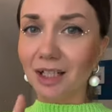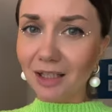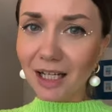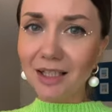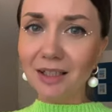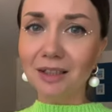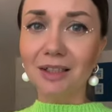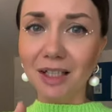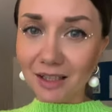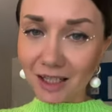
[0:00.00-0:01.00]
Страдать
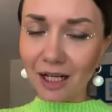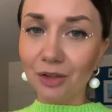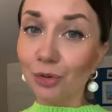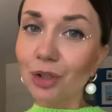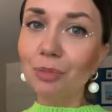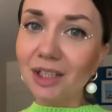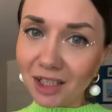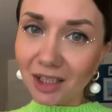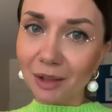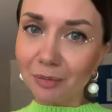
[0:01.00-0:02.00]
нельзя, нужно
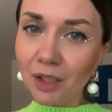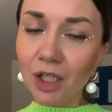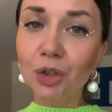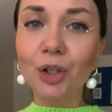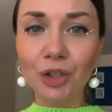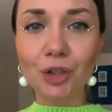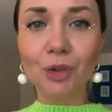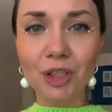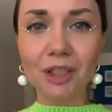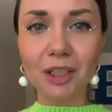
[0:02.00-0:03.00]
быть сильным. Но они
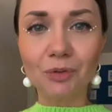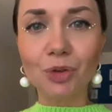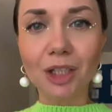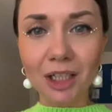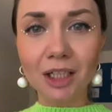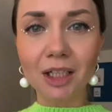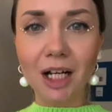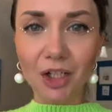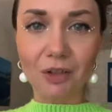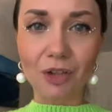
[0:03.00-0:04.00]
же люди, и внутри
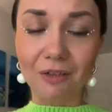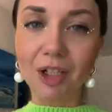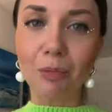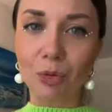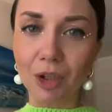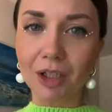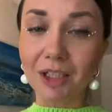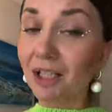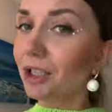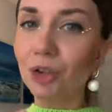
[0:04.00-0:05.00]
каждого человека боль.
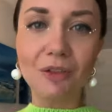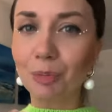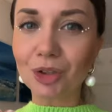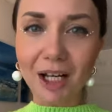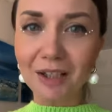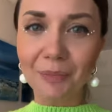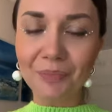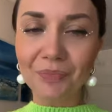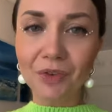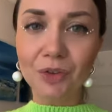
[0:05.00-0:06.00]
Если ее не выпускать,
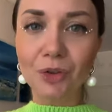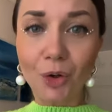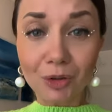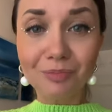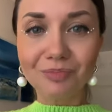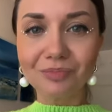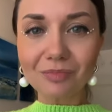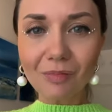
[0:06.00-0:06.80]
то